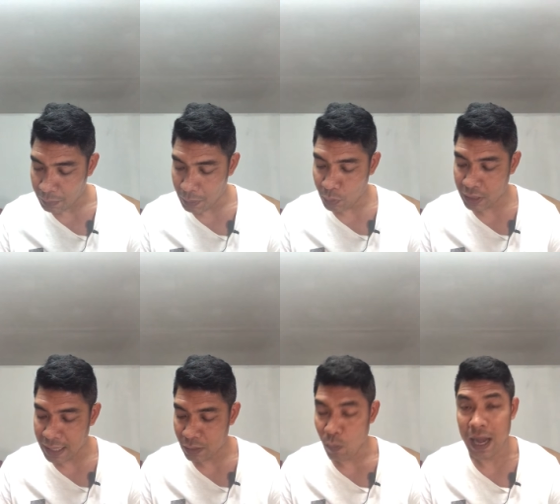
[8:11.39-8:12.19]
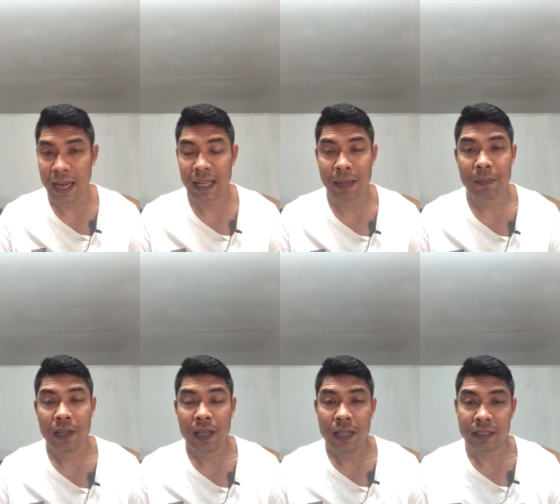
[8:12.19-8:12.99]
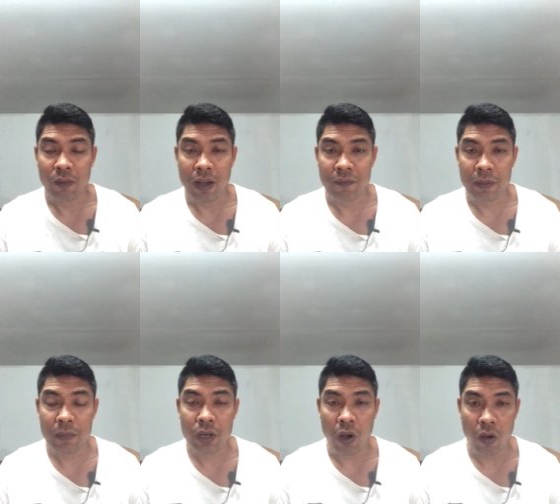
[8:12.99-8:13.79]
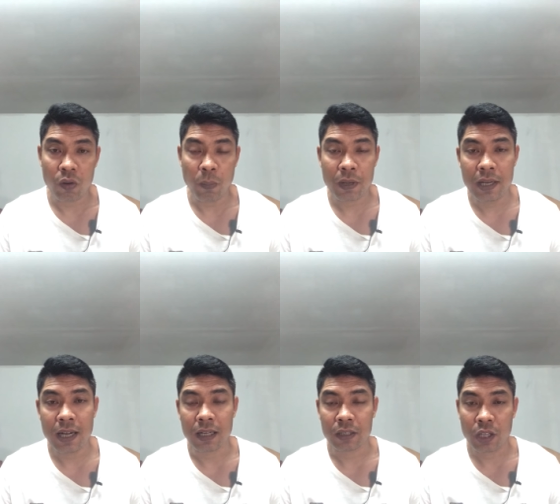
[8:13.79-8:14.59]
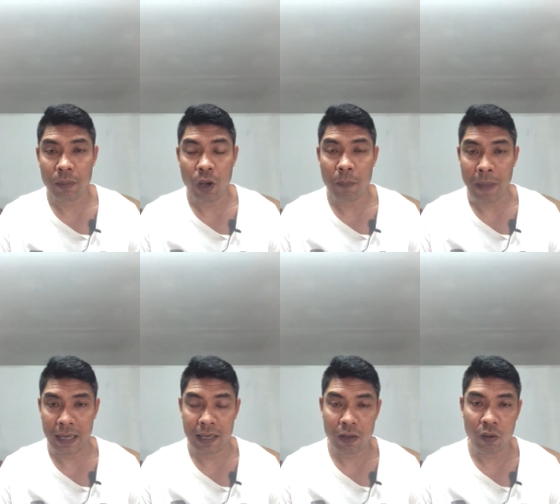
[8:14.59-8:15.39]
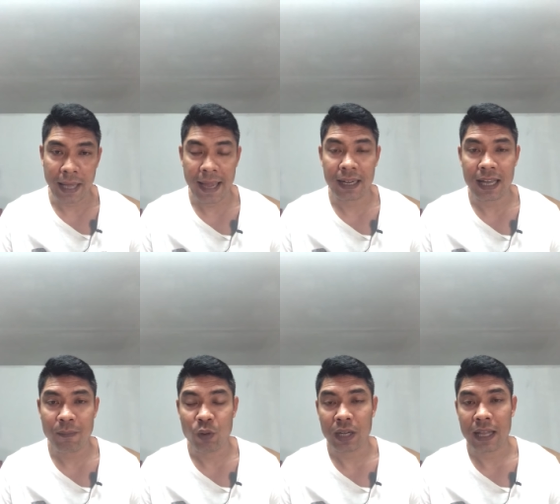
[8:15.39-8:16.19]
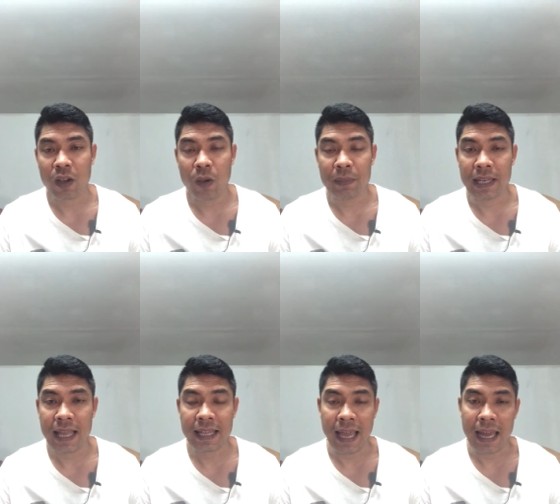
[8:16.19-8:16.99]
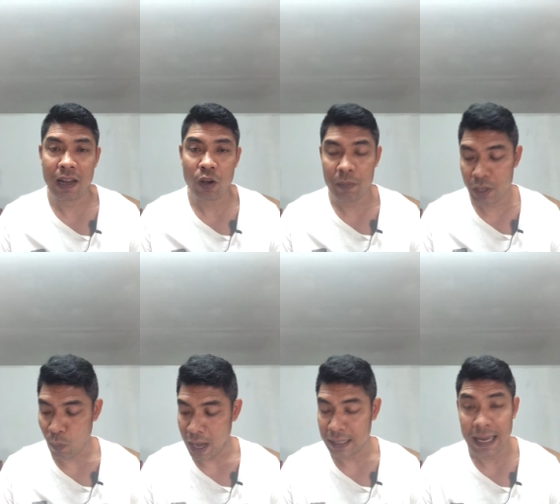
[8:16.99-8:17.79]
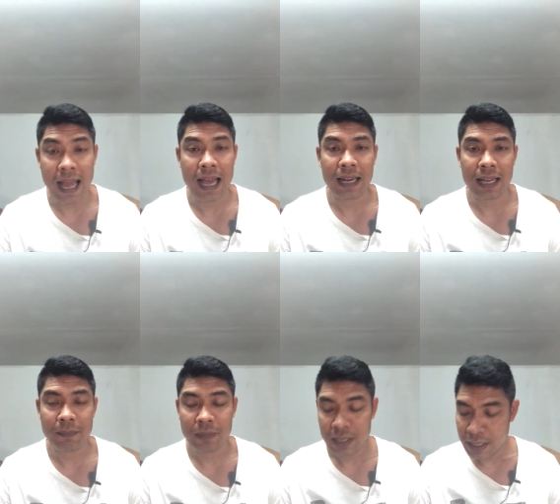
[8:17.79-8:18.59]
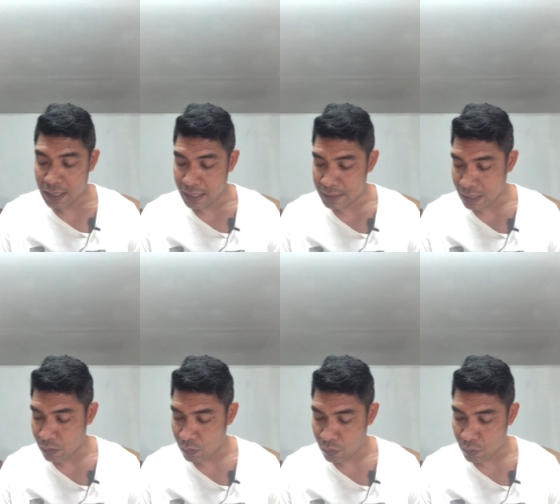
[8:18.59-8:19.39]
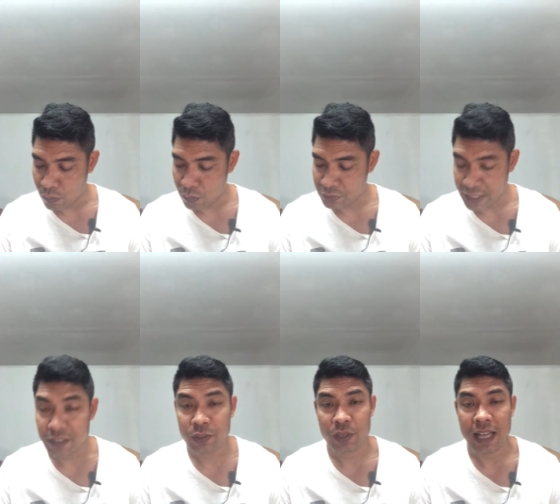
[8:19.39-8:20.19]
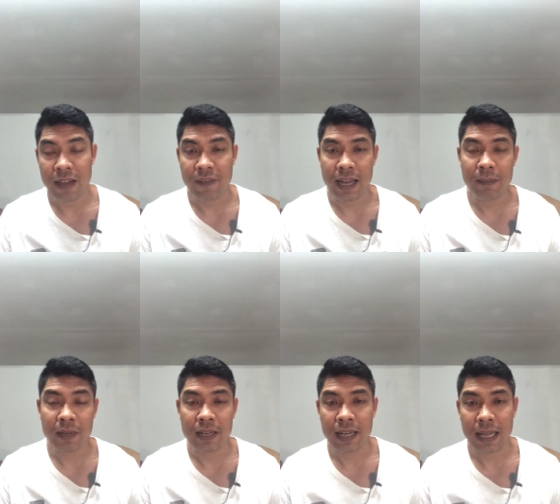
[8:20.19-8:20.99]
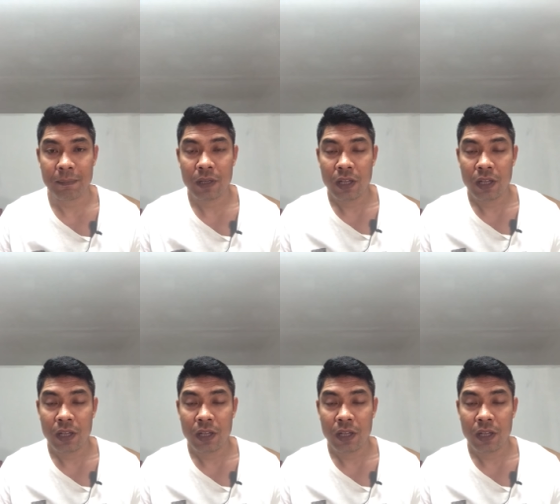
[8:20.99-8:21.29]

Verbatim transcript: เป็นมวยถนัดขวานะครับจังหวะฝีมือคล่องครบเครื่อง โดยเฉพาะหมัดแล้วก็แข้งนะครับ วงไหนก็มีไล่แขนแล้วก็มีขวางหน้านะครับ ไอ้เจ้าสิงสุริยาฝ่ายน้ำเงินนะครับ